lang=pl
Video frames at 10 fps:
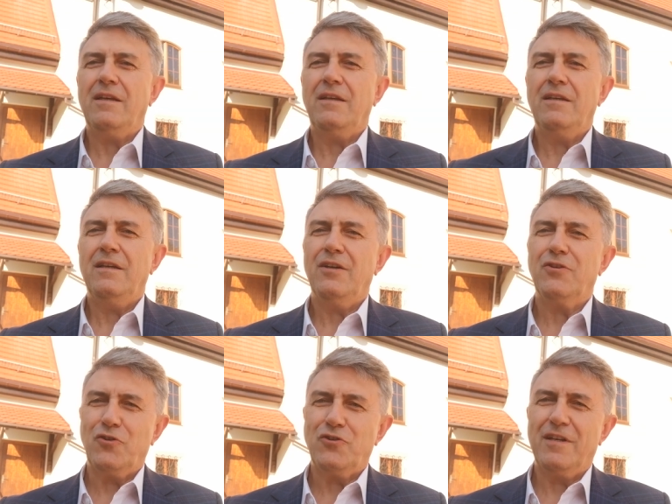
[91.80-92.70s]
i
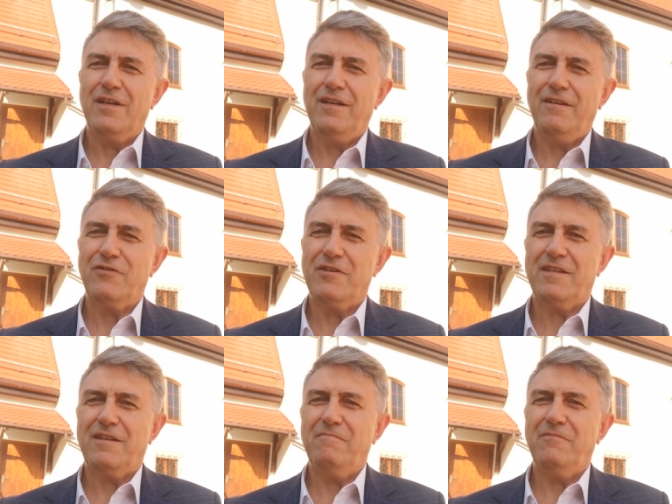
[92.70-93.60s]
życzę
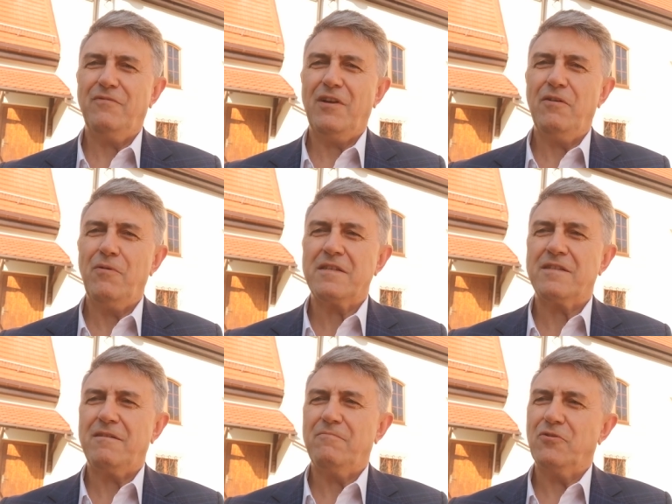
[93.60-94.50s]
wszystkim wiele
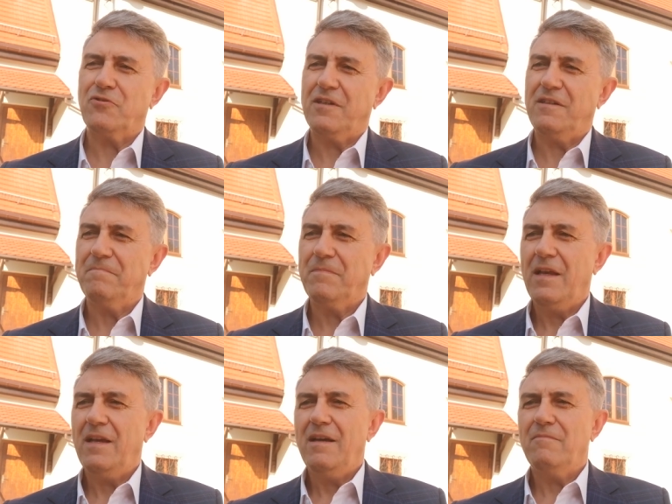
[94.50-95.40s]
łaski Bożej
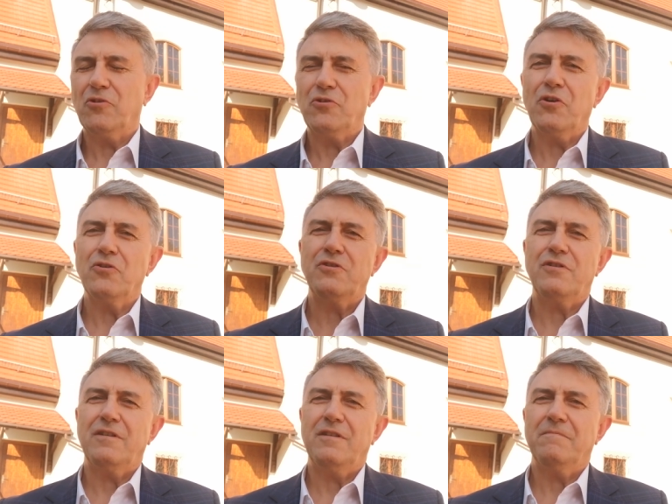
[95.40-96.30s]

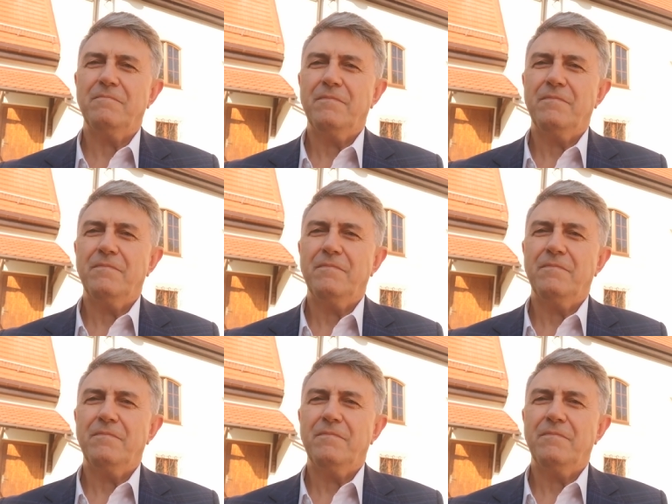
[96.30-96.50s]
mądrości,